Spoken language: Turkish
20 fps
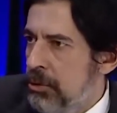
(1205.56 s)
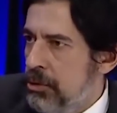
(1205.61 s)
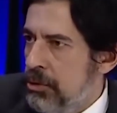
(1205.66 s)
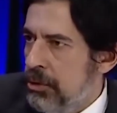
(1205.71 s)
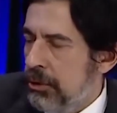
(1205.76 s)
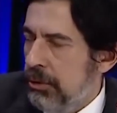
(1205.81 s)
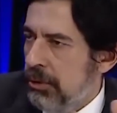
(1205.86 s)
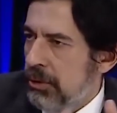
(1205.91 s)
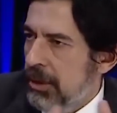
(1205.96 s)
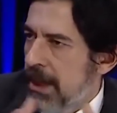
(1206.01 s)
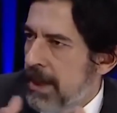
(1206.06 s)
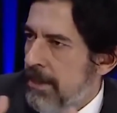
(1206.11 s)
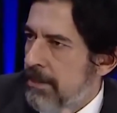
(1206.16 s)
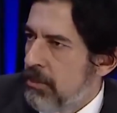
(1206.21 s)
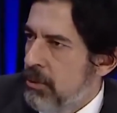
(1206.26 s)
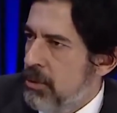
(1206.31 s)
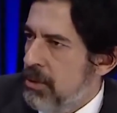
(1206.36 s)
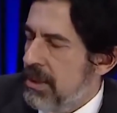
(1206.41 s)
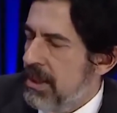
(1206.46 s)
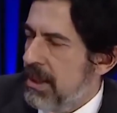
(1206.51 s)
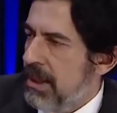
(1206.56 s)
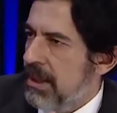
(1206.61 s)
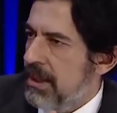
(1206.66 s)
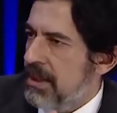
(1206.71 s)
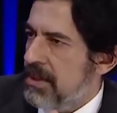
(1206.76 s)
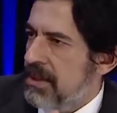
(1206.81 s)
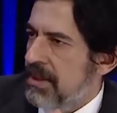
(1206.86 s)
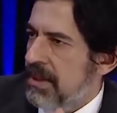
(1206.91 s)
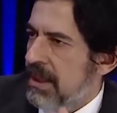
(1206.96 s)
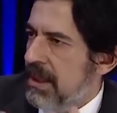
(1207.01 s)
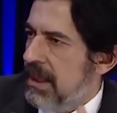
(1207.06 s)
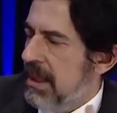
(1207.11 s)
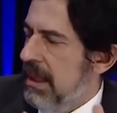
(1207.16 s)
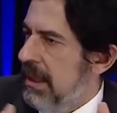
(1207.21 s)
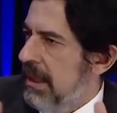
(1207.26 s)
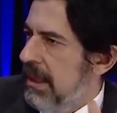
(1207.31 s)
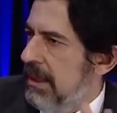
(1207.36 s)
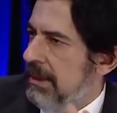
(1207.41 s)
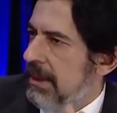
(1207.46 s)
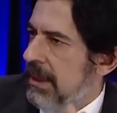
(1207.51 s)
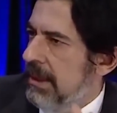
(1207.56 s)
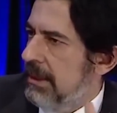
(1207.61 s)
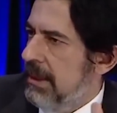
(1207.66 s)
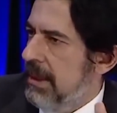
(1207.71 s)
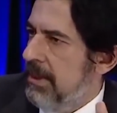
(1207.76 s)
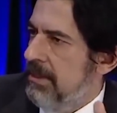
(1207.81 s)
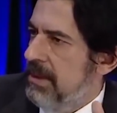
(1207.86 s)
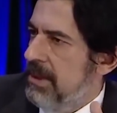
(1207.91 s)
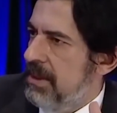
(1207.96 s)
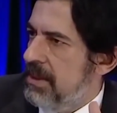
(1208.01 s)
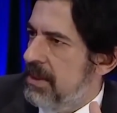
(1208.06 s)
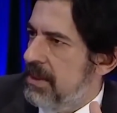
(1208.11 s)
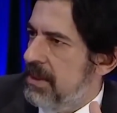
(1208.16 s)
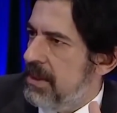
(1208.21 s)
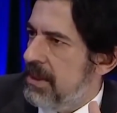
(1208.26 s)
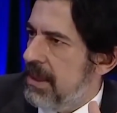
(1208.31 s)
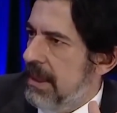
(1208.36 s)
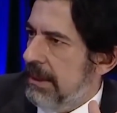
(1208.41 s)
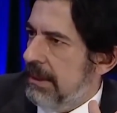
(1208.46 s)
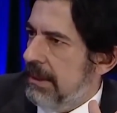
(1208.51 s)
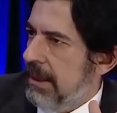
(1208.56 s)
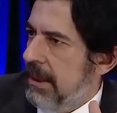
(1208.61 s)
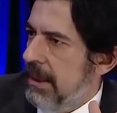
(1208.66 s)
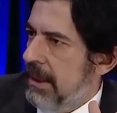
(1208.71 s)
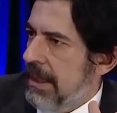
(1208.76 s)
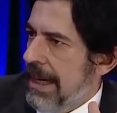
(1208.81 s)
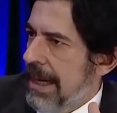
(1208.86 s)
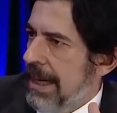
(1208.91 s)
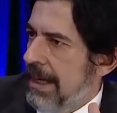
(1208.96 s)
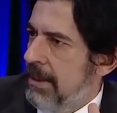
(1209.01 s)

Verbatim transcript: oyunculuk hem müzik arasında kalanlardan birisin sen de.